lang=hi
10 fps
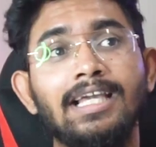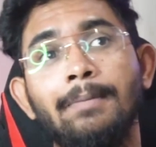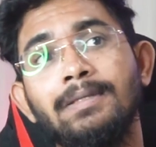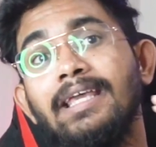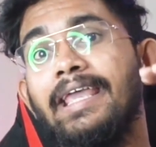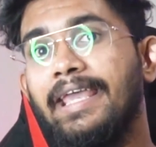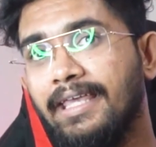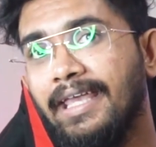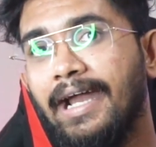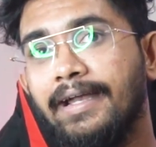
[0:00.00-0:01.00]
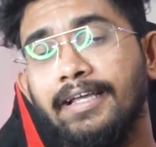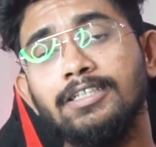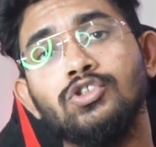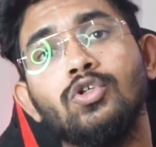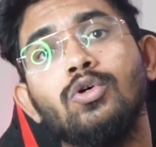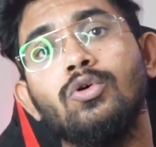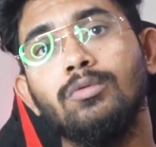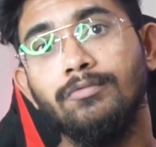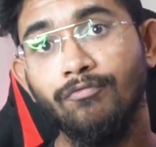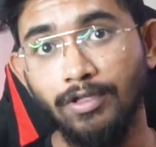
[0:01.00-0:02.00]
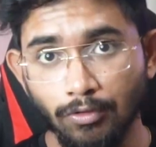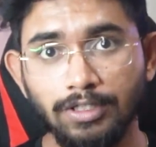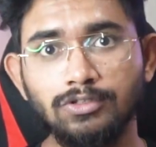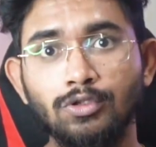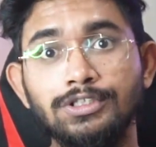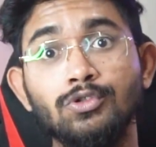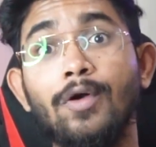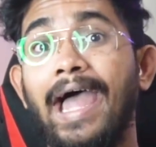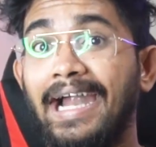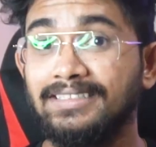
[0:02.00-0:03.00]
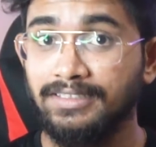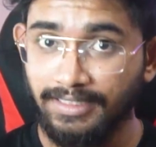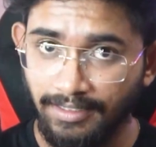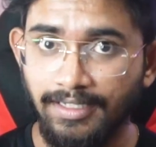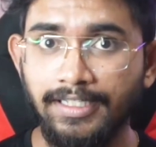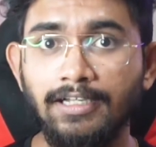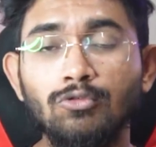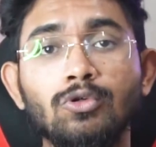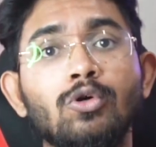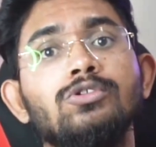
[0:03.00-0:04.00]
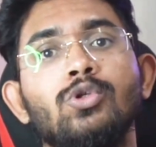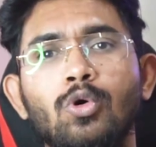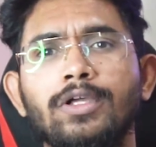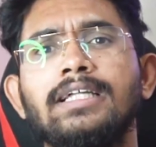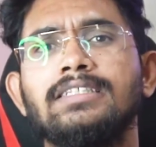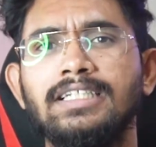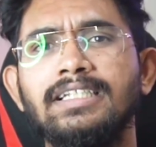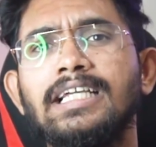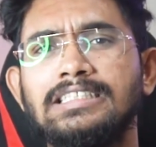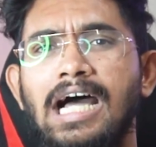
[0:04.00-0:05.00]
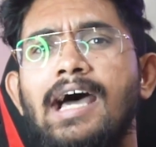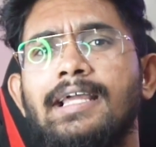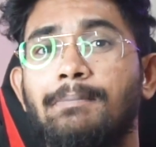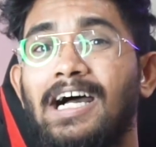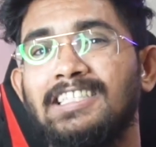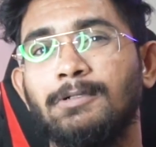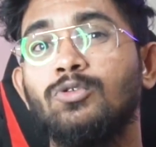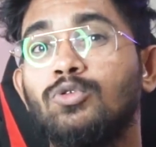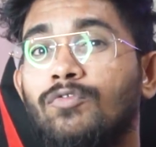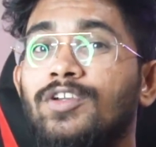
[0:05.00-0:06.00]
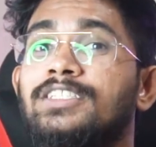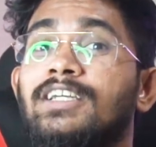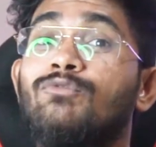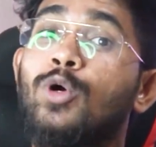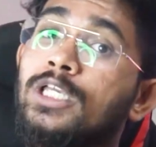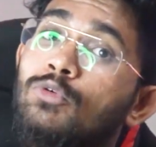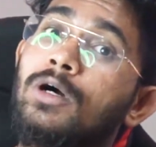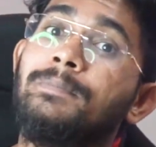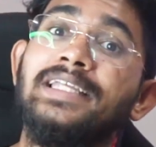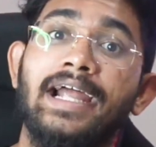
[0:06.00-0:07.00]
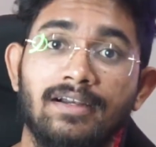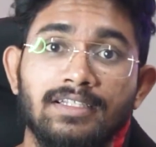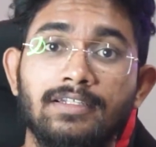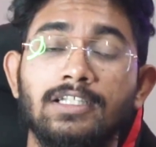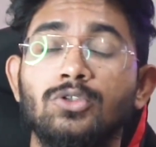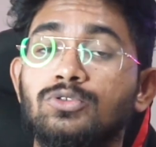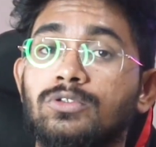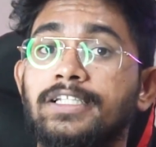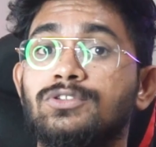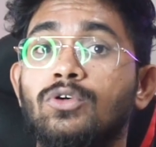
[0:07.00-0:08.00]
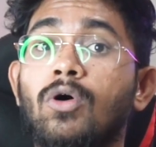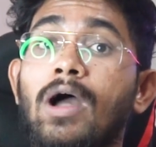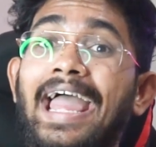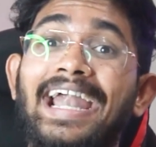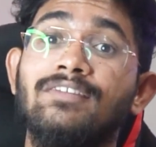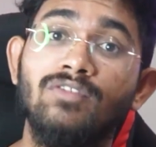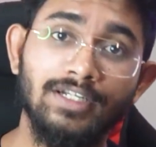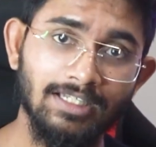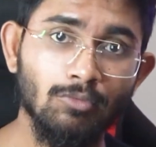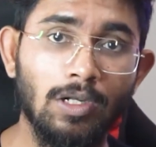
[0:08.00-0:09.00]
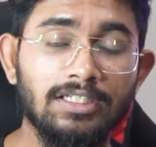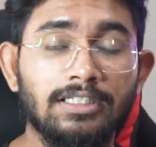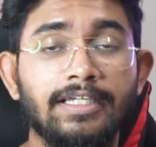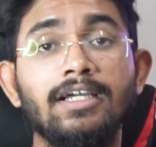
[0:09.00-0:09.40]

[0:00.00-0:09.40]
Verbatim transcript: कि आपकी एक ही एड है जो व्यूअर्स को जिनको एड दिख रही है उनको दो या तीन या चार या पांच बार उनको फिर से वही वो अपनी एड दिख रही है तो उस केस को एड फटिक बोला जाता